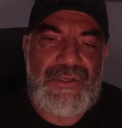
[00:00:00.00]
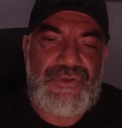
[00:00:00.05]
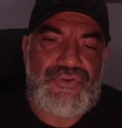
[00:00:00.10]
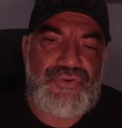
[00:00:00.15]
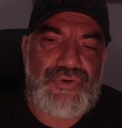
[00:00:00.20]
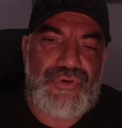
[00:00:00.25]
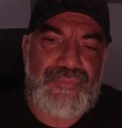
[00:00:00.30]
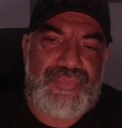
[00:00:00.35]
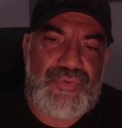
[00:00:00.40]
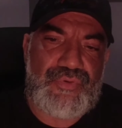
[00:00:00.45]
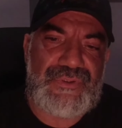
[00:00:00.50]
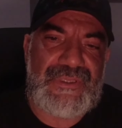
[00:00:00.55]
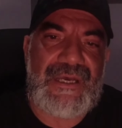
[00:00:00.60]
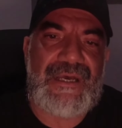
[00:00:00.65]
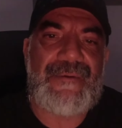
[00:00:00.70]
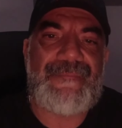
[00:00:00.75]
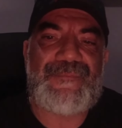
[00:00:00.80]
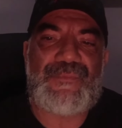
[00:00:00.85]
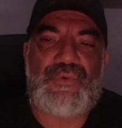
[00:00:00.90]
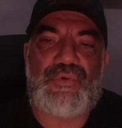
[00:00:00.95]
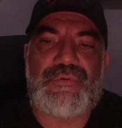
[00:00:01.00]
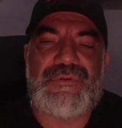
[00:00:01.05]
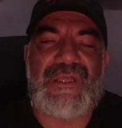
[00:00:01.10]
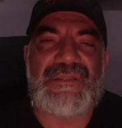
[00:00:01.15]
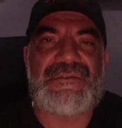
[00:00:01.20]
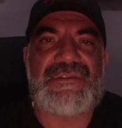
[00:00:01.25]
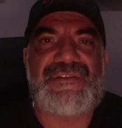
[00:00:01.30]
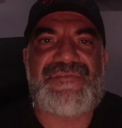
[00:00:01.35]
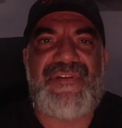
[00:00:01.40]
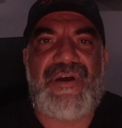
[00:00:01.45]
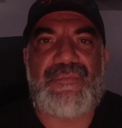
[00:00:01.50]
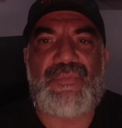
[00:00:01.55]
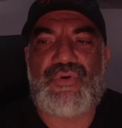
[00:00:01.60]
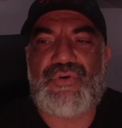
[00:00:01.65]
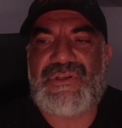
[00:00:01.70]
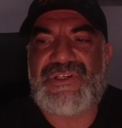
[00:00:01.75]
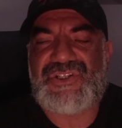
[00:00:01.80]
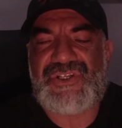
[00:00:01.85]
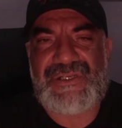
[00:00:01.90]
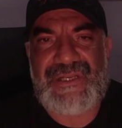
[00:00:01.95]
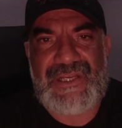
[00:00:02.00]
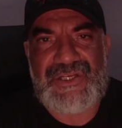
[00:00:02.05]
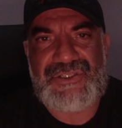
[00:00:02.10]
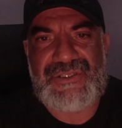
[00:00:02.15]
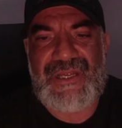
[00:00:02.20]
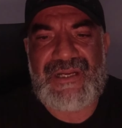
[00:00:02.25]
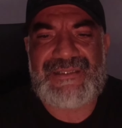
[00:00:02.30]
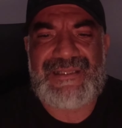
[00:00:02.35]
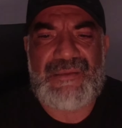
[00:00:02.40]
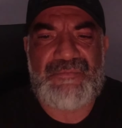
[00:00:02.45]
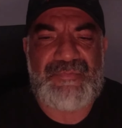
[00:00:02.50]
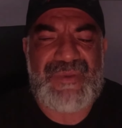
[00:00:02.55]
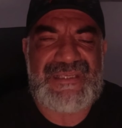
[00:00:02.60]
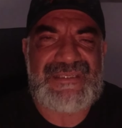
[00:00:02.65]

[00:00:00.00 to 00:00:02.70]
Çünkü burada kullandığınız farmakolojik ilaçlardan,